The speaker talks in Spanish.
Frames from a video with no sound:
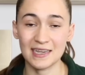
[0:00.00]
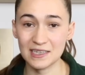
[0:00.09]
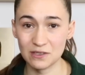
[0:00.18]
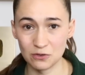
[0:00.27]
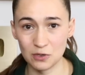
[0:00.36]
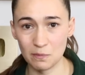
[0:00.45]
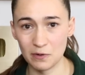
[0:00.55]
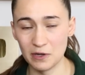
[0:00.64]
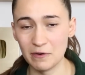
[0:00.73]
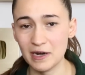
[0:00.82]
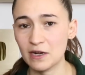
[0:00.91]
Esto se
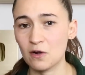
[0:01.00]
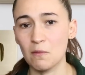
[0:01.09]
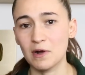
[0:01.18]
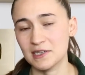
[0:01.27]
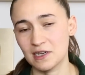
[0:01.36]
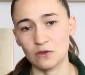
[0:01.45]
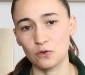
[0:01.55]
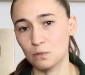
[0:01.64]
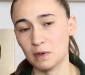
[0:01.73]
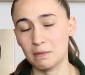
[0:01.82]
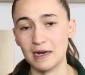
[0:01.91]
puede ver como hacer
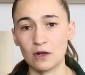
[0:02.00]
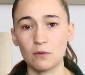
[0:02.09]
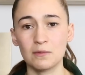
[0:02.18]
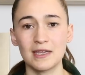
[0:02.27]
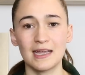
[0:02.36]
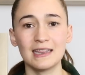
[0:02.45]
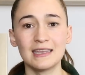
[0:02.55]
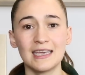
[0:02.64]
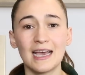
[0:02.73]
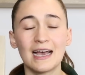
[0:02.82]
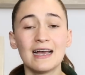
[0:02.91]
tu primera comida del
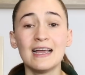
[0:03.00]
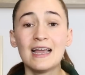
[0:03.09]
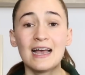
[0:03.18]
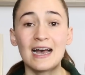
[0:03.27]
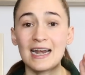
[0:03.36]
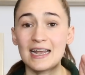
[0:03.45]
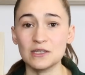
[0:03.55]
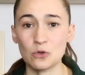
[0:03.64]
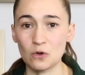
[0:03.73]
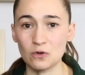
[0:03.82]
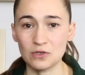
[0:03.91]
día a
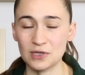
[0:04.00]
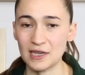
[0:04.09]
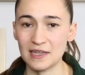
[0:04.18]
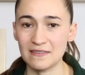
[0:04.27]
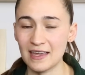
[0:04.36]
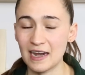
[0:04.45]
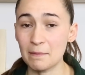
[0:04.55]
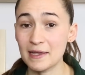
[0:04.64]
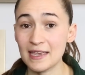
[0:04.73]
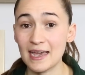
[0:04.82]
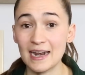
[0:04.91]
las 11 de la
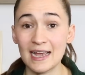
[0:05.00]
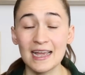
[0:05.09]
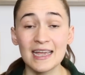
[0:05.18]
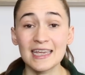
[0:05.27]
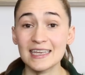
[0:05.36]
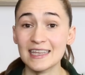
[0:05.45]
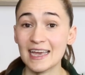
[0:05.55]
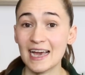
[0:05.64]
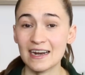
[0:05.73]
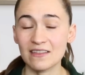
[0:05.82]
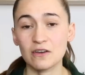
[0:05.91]
mañana y
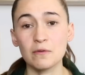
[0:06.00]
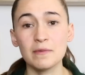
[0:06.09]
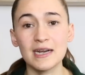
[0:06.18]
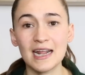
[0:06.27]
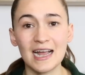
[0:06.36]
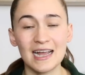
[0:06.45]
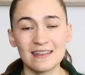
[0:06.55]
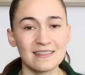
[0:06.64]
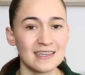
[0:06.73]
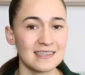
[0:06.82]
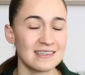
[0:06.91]
dejar de comer
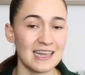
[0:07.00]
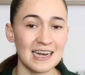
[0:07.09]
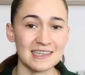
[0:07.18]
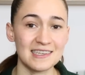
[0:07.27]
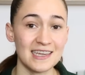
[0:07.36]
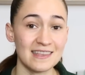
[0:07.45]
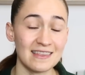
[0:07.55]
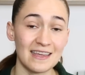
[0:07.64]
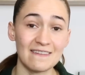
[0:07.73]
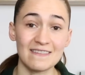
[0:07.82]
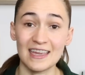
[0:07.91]
antes de las
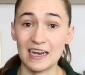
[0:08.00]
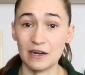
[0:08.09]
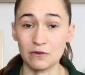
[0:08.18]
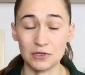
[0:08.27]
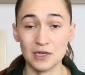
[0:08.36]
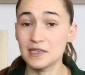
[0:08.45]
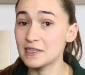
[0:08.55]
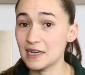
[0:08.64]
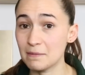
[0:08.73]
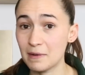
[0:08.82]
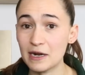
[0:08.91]
7 de la noche.
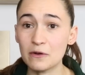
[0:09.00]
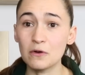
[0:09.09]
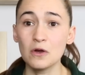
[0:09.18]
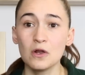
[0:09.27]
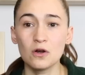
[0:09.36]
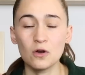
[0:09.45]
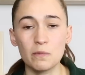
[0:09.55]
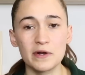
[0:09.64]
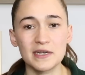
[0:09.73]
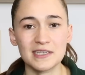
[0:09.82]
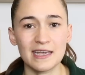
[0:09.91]
Sin embargo, lo
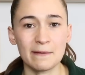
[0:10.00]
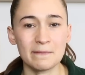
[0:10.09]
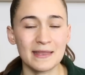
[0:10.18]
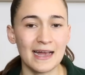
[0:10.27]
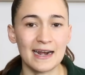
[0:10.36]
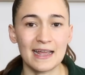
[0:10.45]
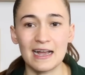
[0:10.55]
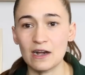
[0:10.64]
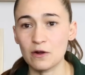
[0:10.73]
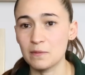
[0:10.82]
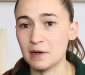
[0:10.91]
puedes adaptar
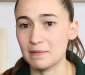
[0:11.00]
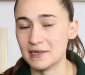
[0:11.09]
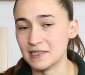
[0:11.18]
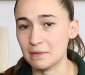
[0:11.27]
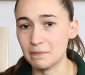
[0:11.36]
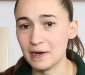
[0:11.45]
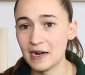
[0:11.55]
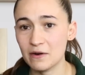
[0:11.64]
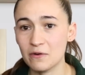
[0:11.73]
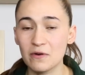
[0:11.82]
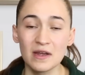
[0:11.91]
a comer más
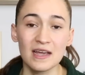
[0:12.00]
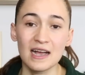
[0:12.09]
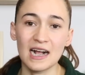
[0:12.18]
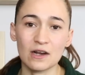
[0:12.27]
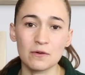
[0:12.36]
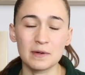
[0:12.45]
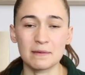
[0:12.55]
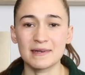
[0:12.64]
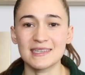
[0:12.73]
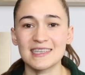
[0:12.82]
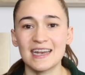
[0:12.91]
temprano, a comer
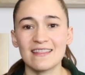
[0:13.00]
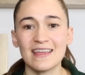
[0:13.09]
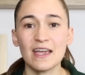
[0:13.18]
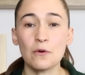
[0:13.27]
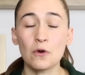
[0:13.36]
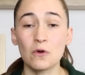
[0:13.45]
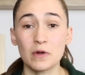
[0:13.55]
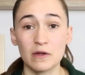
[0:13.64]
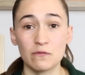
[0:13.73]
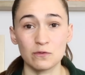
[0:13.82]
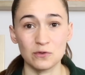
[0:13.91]
más tarde o lo
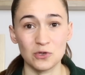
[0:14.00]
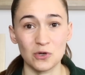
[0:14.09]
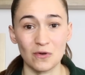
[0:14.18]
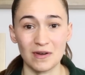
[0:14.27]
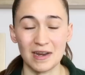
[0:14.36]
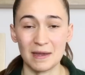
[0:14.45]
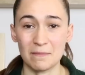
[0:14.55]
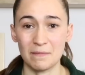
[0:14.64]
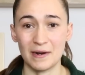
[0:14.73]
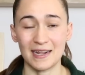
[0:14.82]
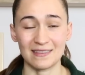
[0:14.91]
que funcione
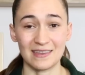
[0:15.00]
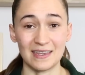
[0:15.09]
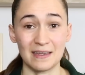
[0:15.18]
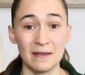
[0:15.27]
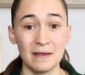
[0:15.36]
para ti.